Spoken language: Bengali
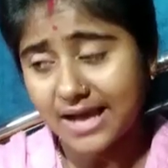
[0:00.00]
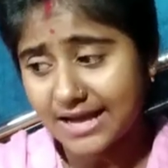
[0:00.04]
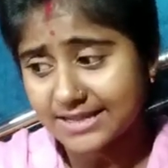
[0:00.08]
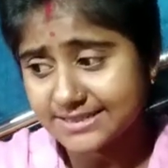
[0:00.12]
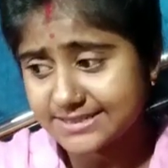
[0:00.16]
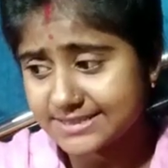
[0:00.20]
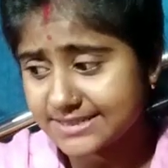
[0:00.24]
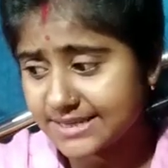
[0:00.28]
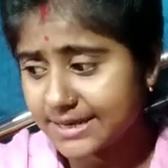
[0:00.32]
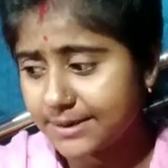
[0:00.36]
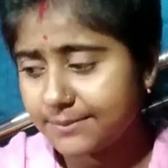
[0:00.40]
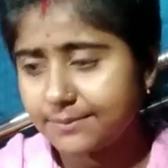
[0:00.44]

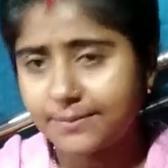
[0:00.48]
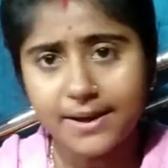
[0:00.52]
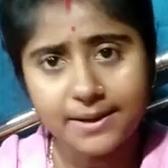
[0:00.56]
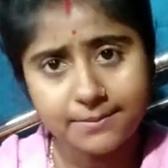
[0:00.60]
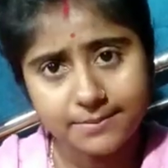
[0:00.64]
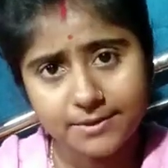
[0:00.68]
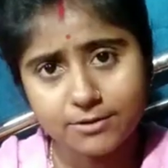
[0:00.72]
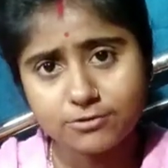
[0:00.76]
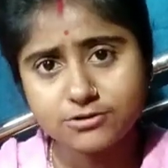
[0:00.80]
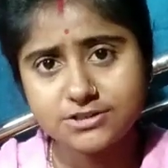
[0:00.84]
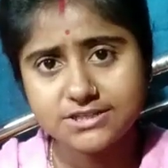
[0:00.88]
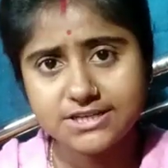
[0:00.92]
আজকে
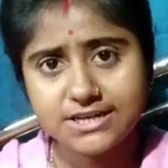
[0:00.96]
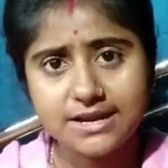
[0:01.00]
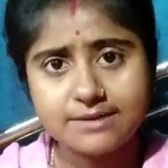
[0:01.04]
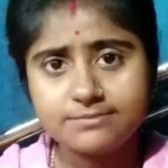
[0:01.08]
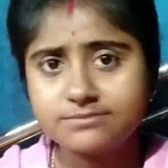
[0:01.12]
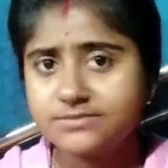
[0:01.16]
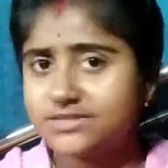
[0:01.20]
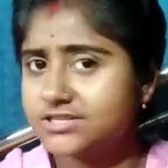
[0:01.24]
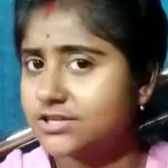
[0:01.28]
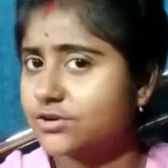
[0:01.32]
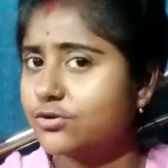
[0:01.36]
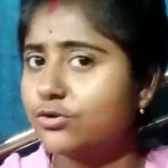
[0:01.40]

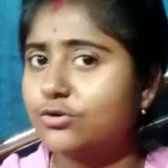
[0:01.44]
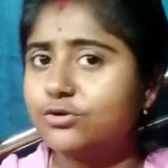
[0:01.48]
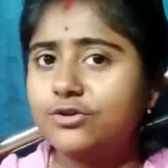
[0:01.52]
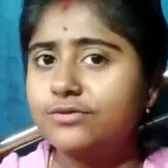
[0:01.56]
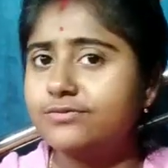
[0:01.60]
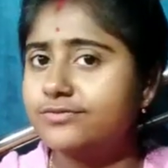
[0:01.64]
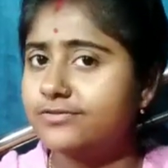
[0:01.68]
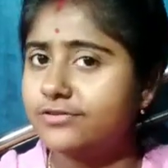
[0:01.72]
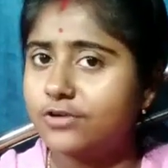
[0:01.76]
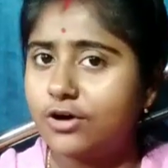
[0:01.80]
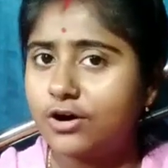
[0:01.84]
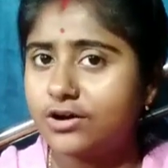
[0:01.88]
ভেবেওছিলাম যে কোনো
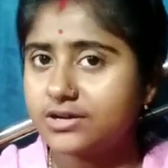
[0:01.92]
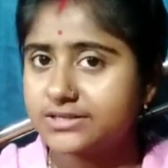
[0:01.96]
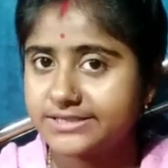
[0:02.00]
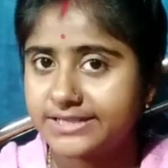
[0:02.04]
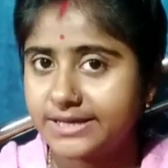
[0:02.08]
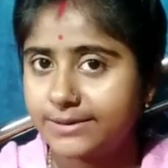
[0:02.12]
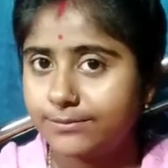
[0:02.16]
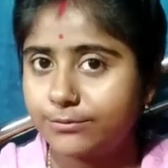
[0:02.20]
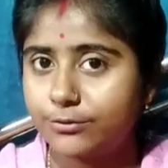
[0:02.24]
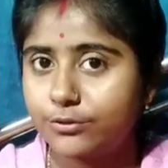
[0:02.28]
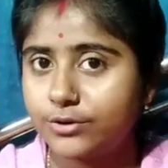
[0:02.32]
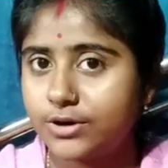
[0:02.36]
ব্লগ
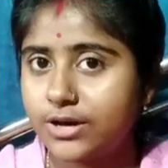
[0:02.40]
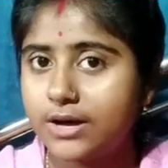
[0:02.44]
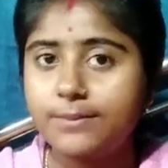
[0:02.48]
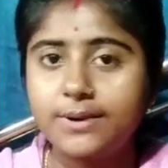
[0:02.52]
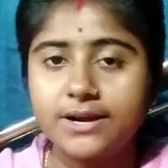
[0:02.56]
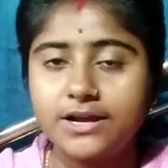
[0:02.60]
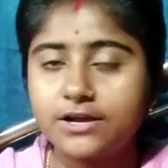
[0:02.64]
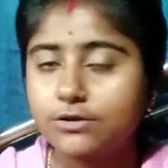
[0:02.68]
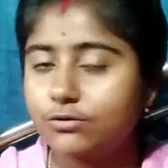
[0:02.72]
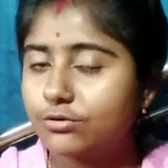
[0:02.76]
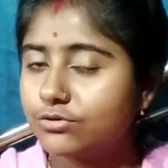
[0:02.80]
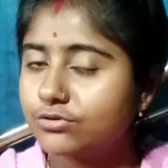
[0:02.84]
দেব না
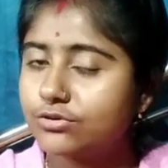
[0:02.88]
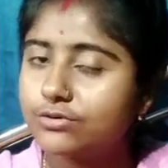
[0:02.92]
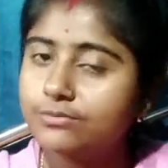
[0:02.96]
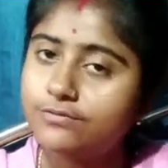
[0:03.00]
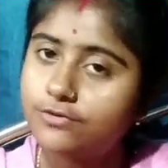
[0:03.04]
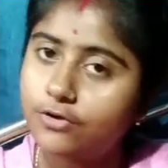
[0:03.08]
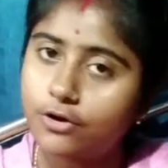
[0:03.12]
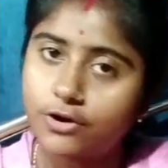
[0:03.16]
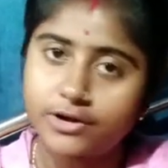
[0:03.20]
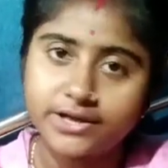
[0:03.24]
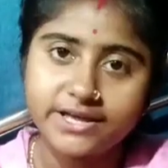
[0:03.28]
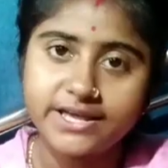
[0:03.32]
মানে কোনো
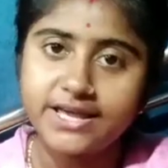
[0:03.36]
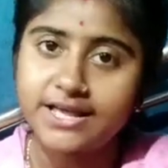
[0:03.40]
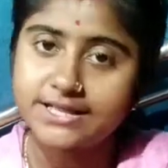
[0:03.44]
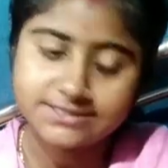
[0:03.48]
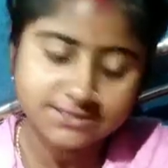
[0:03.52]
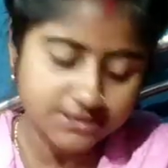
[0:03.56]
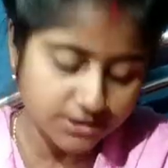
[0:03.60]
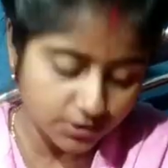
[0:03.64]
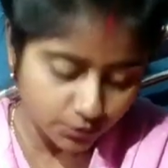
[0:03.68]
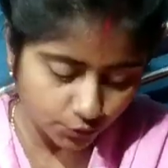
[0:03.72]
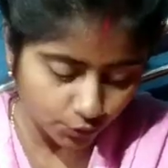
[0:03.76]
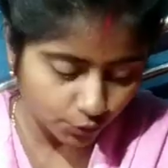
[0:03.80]
ব্লগই
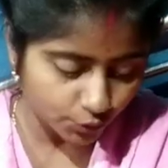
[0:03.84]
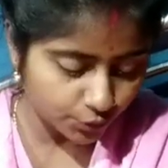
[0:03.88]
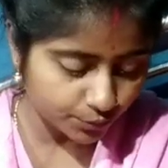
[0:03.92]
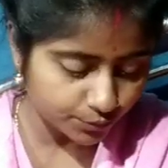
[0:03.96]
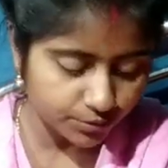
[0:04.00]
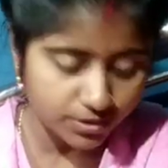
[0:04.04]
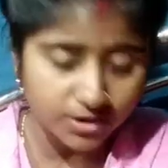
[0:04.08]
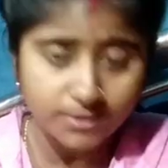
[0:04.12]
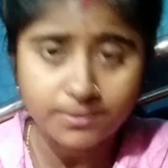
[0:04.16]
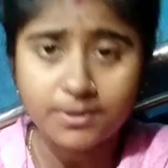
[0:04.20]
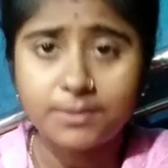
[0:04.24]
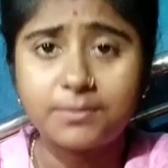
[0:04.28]
আজকে
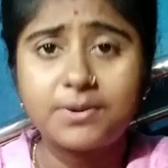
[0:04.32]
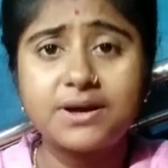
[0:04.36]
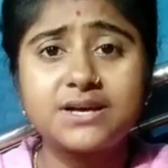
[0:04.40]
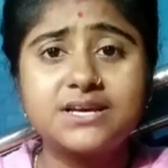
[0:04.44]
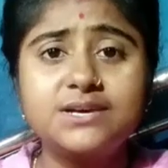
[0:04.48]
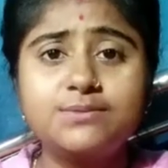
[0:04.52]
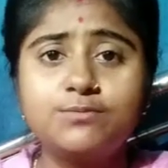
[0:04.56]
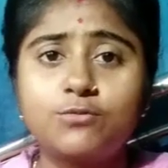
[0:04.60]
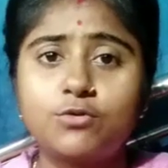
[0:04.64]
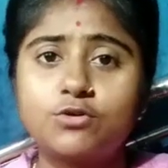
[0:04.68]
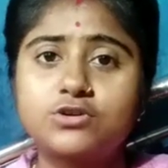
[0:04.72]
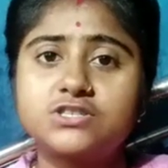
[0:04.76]
করব না বাবা
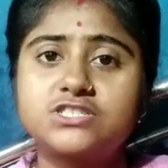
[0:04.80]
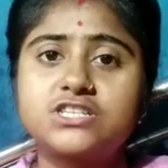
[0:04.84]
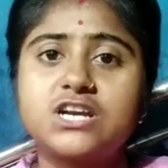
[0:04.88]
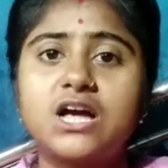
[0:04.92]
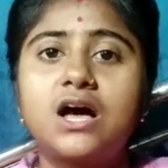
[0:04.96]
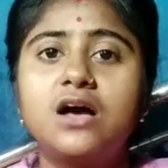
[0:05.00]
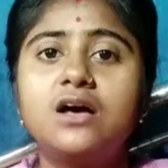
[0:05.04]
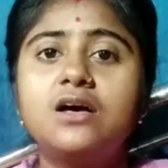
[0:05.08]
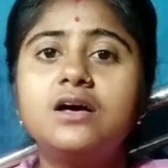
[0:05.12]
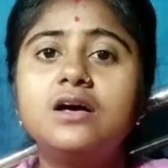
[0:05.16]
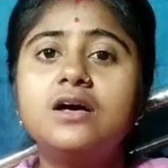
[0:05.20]
কি মশা